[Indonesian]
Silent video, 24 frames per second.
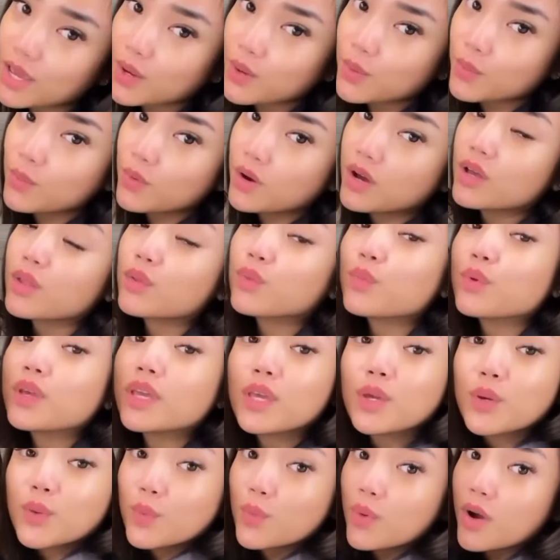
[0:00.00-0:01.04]
Menurut
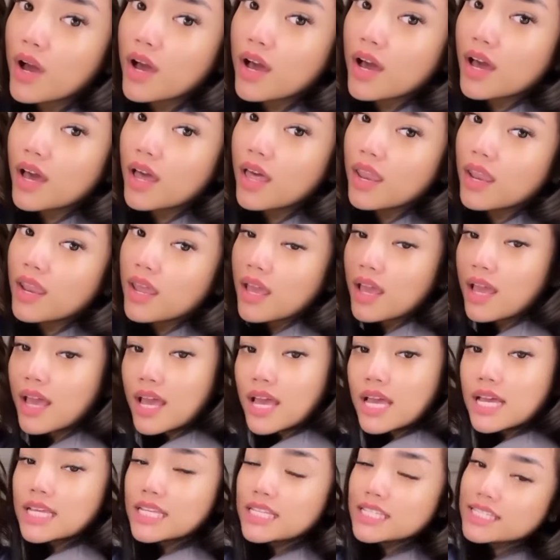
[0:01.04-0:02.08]
selebgram 21 tahun
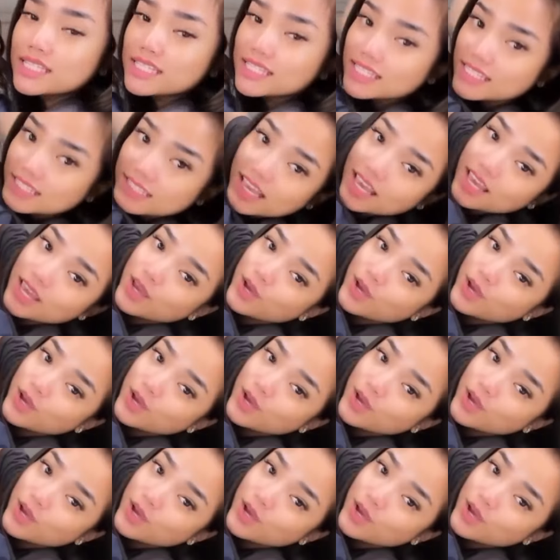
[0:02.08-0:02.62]
itu, dia